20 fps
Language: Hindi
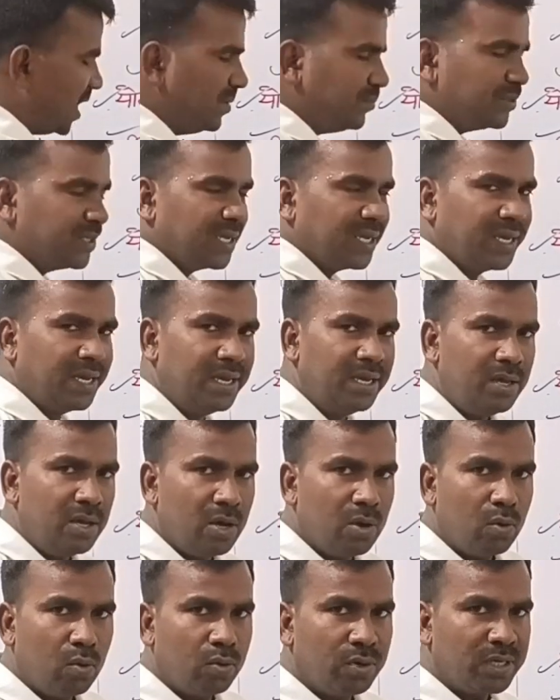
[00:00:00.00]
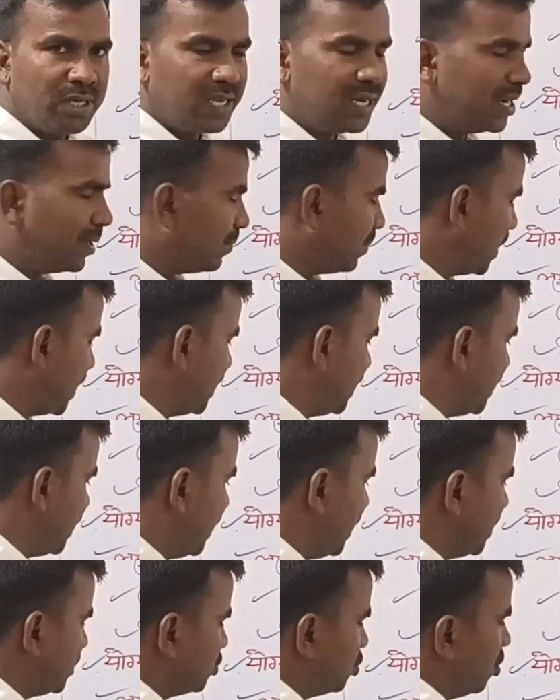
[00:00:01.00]
ट्राइब्स हैं उनकी लंबाई
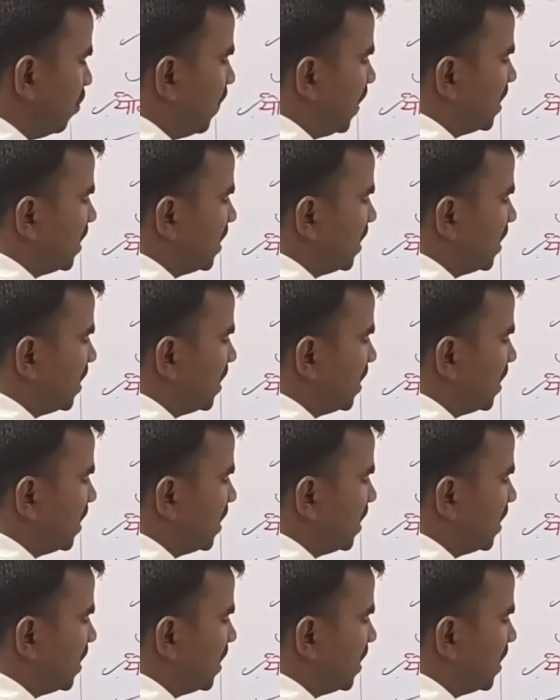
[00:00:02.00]
एक